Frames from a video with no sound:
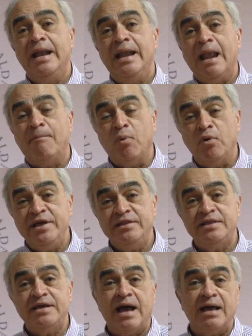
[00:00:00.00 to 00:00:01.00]
la
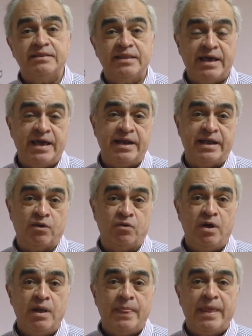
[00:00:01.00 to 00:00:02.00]
política de género
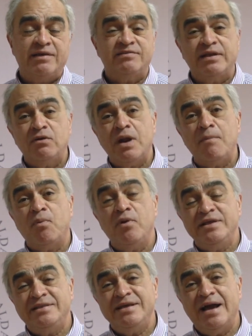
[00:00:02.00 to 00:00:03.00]
esta era una
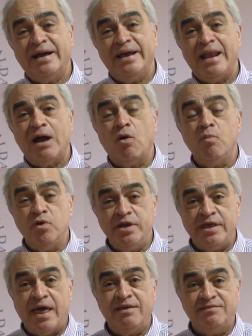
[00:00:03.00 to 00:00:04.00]
política que la
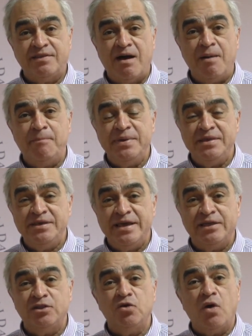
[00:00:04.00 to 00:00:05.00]
comunidad estaba
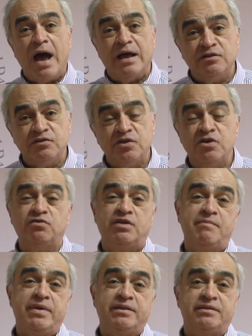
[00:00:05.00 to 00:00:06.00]
pidiendo
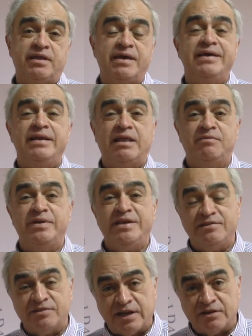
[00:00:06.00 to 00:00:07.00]
ansiosamente y la
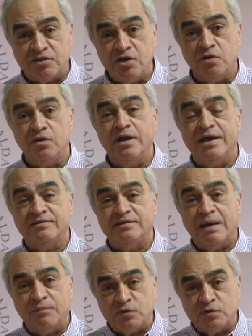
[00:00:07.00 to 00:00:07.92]
administración está